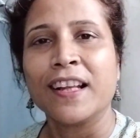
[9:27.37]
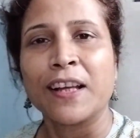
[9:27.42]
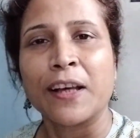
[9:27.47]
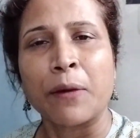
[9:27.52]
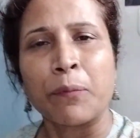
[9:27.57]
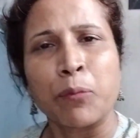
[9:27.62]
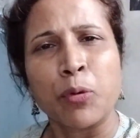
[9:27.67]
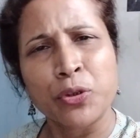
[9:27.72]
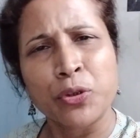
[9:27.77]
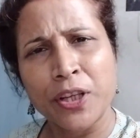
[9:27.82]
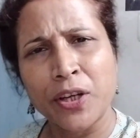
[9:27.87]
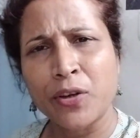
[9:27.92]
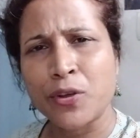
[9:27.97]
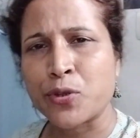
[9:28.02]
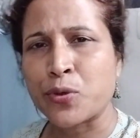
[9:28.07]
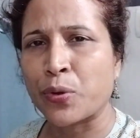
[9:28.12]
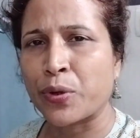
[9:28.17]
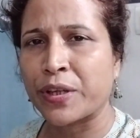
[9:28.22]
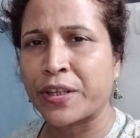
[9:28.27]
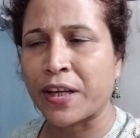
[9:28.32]
বোনদেরও
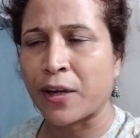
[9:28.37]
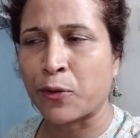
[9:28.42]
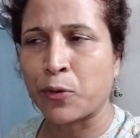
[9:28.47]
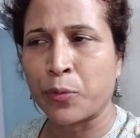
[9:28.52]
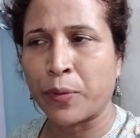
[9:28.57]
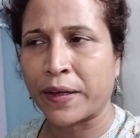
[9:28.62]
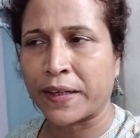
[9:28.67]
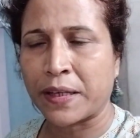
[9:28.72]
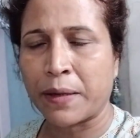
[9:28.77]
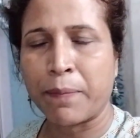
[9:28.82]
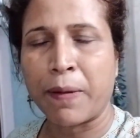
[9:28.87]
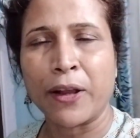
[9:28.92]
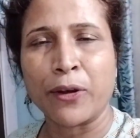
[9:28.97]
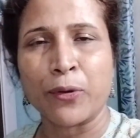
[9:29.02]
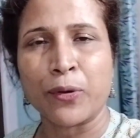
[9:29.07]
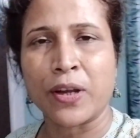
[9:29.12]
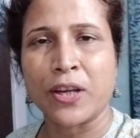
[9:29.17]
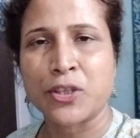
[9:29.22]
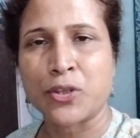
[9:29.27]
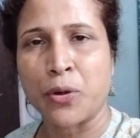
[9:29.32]
শরীরটা খুব একটা ভালো
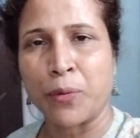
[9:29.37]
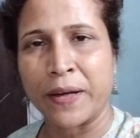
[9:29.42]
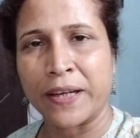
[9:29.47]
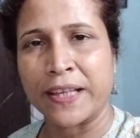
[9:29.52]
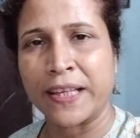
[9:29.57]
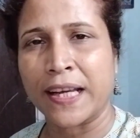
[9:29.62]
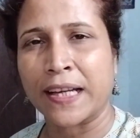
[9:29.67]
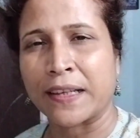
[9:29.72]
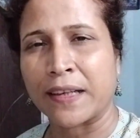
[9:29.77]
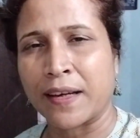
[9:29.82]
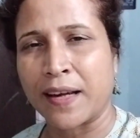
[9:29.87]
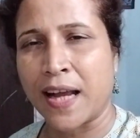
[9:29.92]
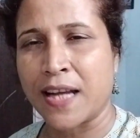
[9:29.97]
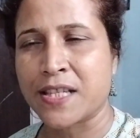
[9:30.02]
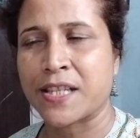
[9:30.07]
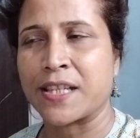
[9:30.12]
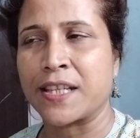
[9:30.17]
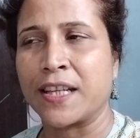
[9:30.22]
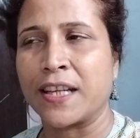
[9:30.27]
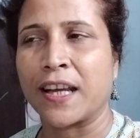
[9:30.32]
না সবারই একটা
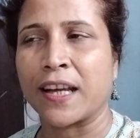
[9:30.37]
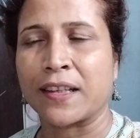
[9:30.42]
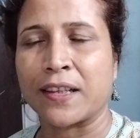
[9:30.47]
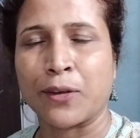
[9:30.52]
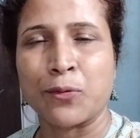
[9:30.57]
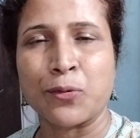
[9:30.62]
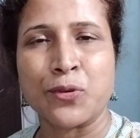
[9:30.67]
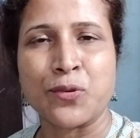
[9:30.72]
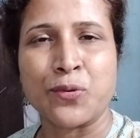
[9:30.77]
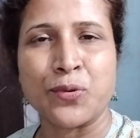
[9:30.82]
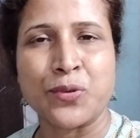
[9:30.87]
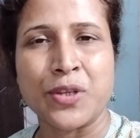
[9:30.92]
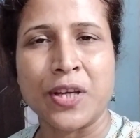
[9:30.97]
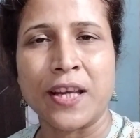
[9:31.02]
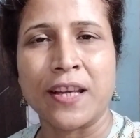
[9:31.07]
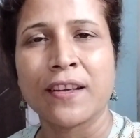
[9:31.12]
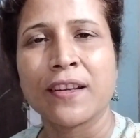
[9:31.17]
কাশি একটা কুচুচে